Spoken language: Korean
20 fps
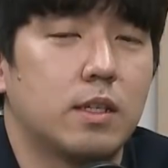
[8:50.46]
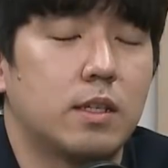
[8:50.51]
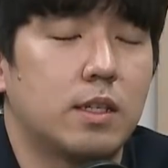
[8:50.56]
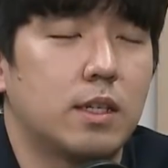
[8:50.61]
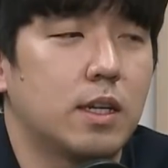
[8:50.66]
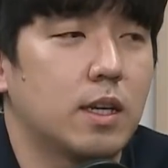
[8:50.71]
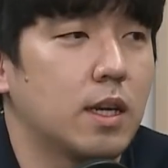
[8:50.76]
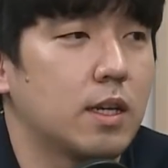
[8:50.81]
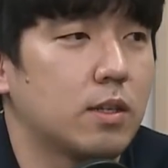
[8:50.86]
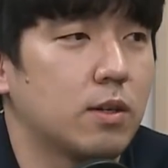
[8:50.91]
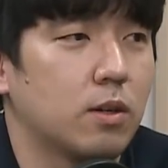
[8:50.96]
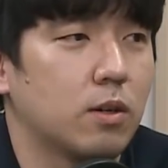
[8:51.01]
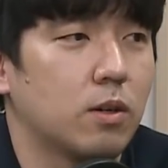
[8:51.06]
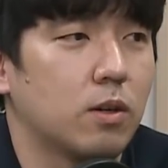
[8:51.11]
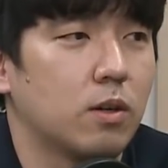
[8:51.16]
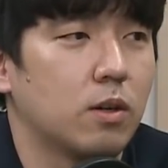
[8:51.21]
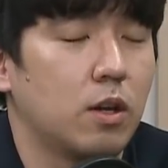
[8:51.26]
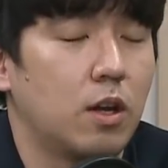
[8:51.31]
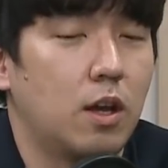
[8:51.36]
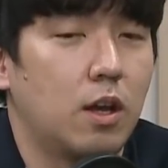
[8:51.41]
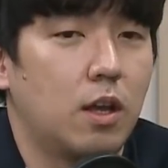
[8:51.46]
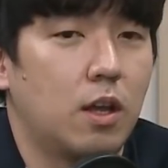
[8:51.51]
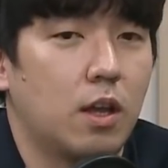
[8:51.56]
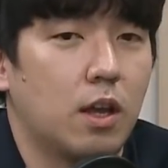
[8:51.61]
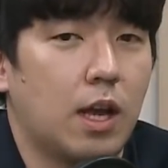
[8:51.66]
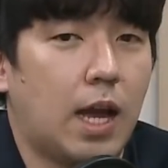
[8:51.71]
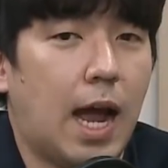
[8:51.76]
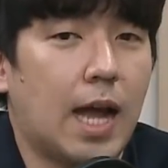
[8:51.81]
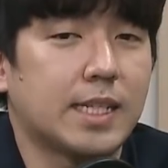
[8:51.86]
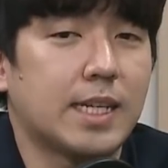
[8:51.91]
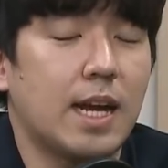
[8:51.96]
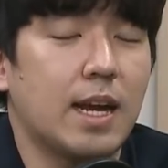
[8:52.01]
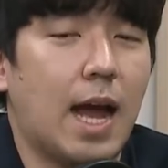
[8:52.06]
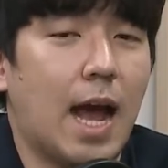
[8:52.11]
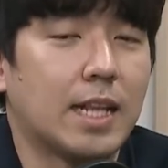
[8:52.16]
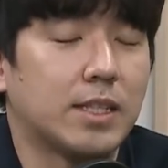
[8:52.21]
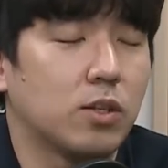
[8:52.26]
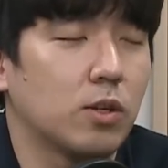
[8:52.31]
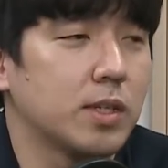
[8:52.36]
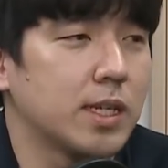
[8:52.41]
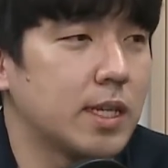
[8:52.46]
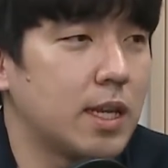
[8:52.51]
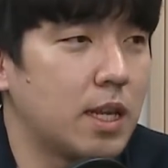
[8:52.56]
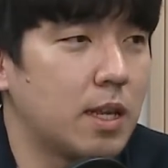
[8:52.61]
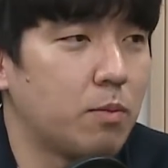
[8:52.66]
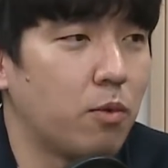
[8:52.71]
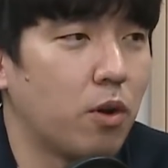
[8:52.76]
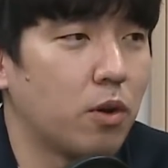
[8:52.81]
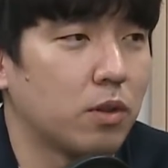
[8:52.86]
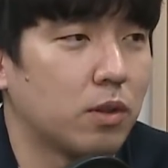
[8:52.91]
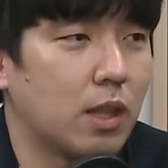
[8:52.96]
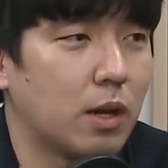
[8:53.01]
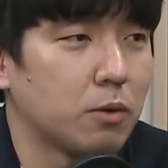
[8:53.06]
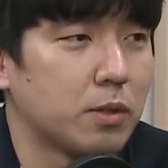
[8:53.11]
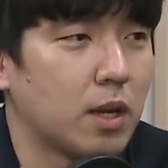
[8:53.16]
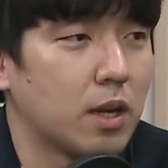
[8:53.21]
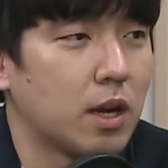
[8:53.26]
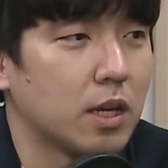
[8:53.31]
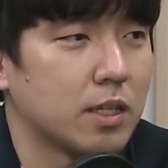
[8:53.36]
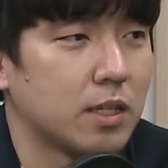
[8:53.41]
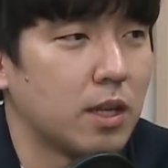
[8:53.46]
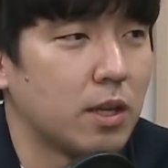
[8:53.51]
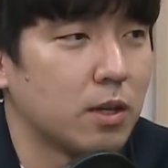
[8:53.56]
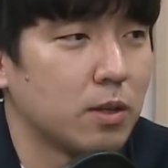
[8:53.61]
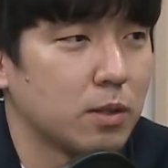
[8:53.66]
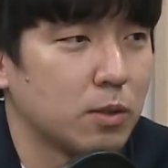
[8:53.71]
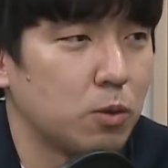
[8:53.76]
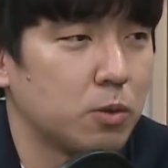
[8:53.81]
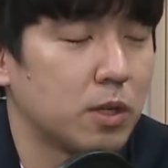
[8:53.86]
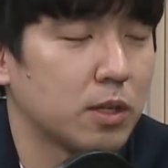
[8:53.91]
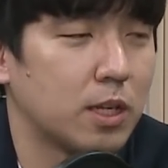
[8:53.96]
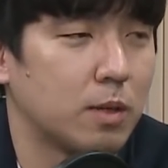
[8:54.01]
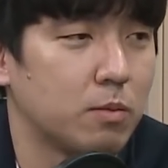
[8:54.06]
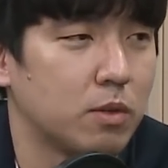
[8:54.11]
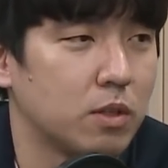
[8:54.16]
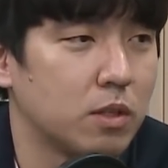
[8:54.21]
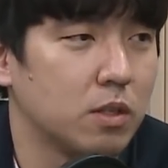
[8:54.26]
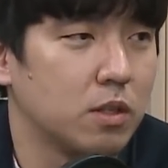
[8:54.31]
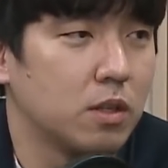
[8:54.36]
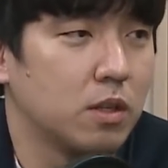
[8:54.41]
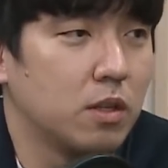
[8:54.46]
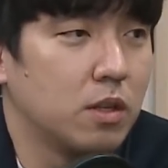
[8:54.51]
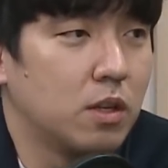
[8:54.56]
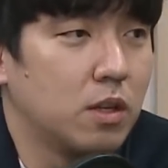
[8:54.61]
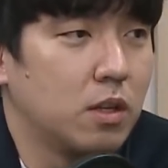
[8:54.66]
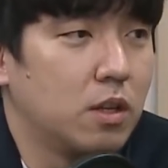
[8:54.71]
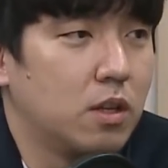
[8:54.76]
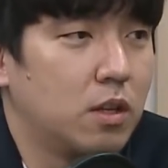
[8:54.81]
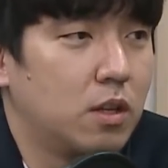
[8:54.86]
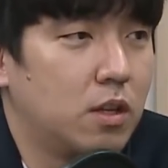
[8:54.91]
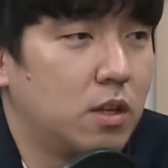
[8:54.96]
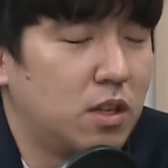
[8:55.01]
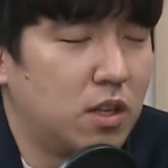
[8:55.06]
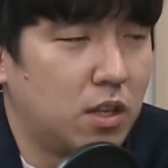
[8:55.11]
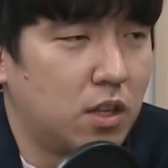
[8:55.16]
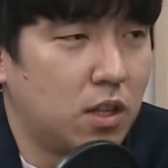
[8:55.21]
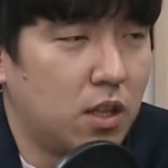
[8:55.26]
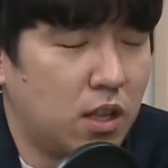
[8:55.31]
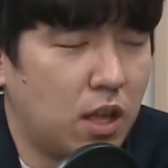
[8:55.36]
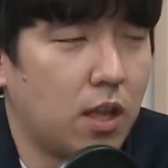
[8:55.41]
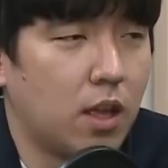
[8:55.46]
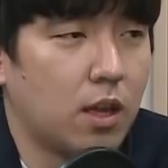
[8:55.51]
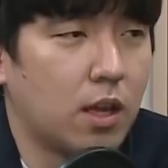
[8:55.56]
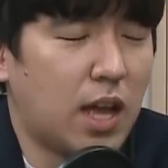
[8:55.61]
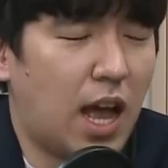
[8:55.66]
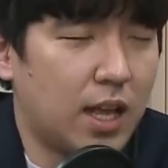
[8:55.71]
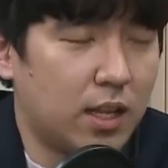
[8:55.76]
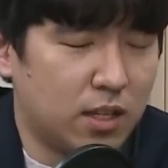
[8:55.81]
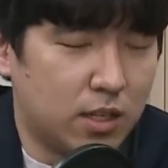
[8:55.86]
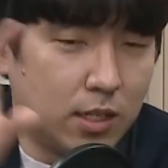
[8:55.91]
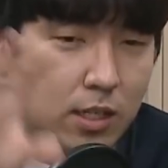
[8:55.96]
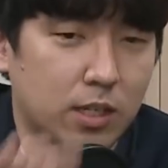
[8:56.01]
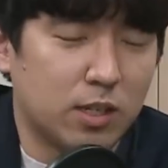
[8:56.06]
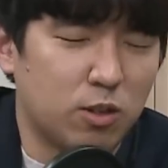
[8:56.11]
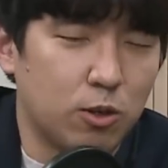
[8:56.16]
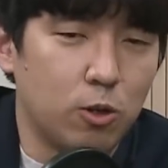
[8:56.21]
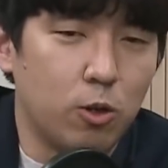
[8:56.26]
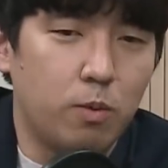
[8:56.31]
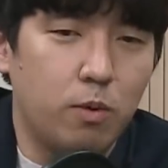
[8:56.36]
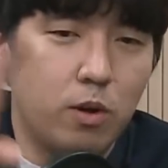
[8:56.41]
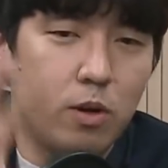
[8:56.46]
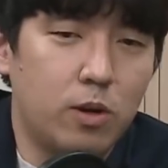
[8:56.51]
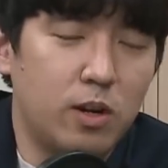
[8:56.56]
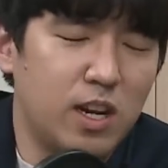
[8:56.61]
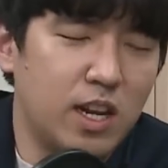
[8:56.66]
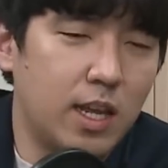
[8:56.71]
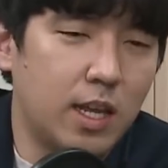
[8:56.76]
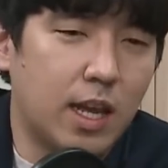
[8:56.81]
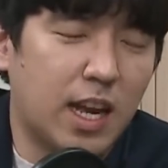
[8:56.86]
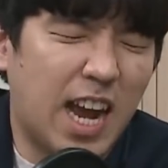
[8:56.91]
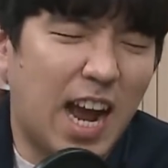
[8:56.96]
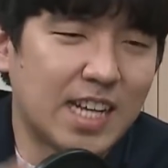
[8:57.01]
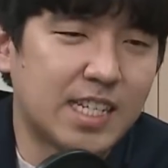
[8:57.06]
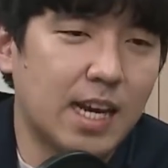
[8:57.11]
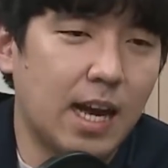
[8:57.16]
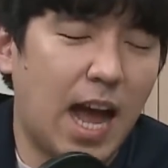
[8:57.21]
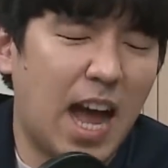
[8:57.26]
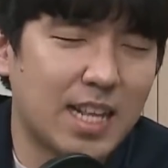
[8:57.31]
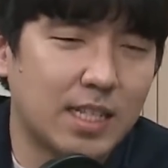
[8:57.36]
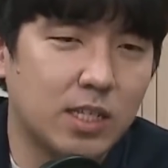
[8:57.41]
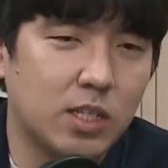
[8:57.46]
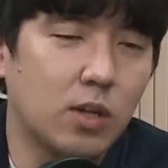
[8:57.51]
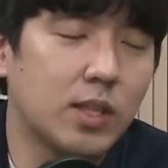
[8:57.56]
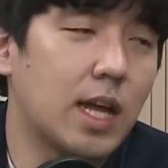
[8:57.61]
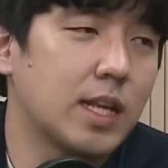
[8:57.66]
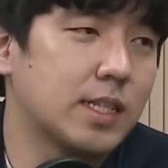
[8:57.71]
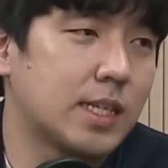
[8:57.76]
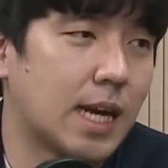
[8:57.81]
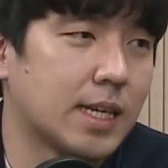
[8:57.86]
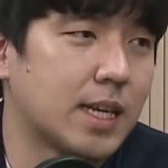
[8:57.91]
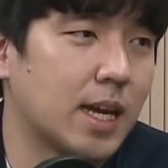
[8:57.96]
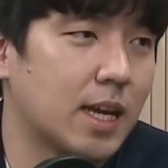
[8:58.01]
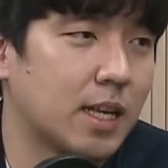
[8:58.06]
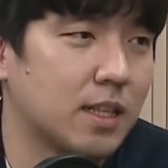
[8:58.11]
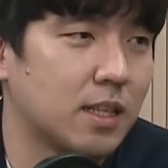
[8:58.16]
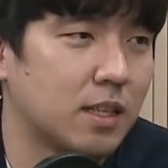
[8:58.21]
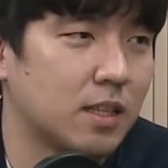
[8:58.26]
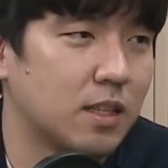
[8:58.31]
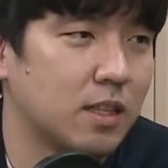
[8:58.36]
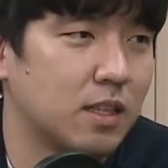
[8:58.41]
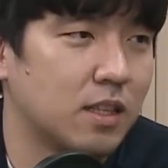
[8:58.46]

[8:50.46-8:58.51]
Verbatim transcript: 시장에서 가장 안전자산이 뭐였다고 생각하시나요, 소장님은? 작년에 예, 아, 그 글로벌이 가장 안전한 자산